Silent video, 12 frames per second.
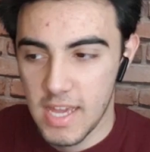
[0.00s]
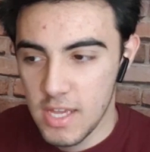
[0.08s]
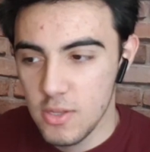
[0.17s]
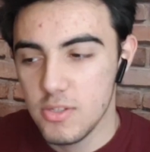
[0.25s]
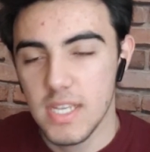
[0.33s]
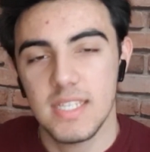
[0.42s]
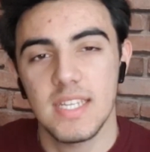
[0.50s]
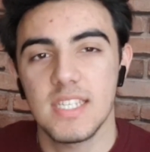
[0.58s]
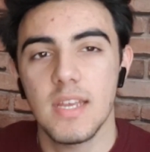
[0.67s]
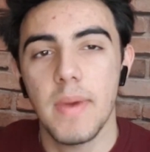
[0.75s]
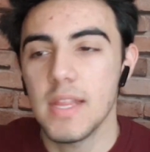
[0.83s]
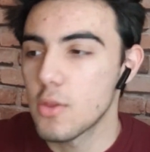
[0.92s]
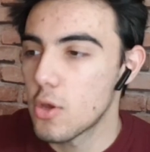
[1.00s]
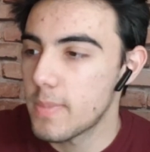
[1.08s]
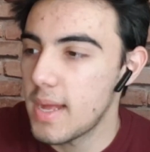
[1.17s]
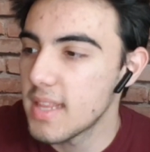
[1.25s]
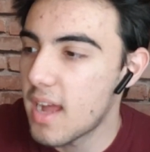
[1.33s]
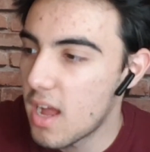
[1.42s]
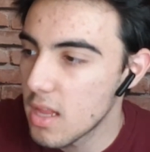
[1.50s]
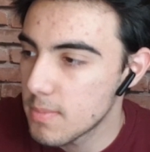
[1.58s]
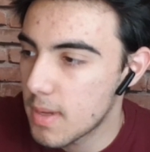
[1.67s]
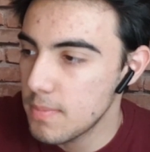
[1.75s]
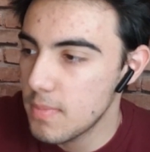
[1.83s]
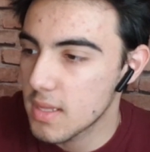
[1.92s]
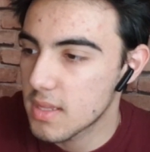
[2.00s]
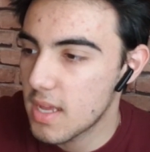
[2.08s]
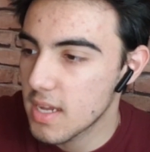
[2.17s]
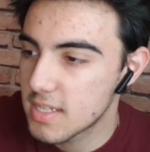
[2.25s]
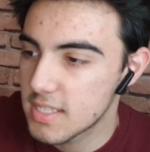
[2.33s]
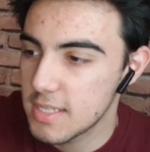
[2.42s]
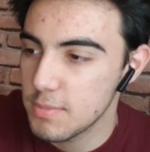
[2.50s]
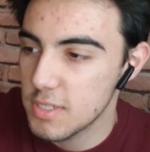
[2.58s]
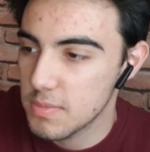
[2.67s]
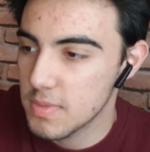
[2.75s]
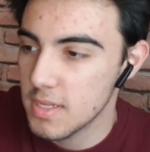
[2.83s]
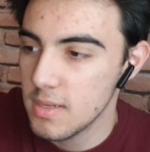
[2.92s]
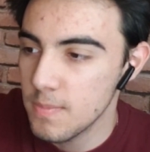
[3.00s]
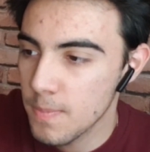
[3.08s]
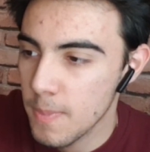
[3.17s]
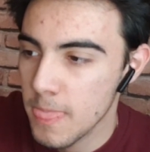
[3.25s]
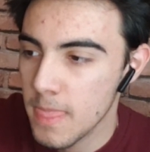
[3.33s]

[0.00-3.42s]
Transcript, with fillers: En yüksek sese ben normalde almam. Hatta kısayım şimdi.